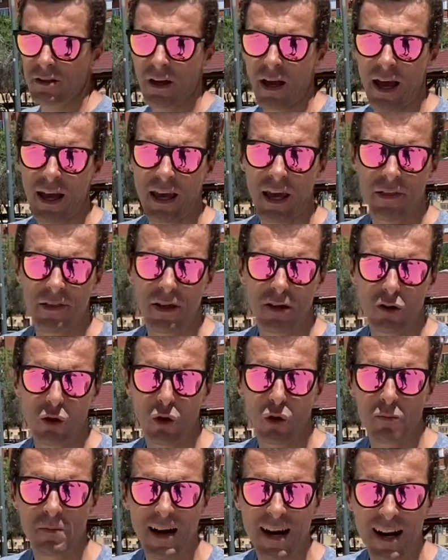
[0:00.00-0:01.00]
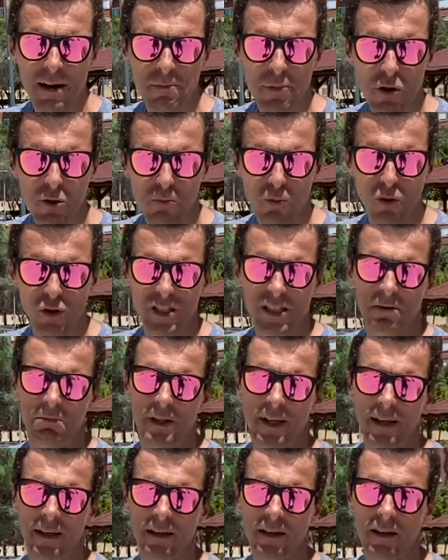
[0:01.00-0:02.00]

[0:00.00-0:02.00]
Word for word: hay que hacerlo lo más rápido posible.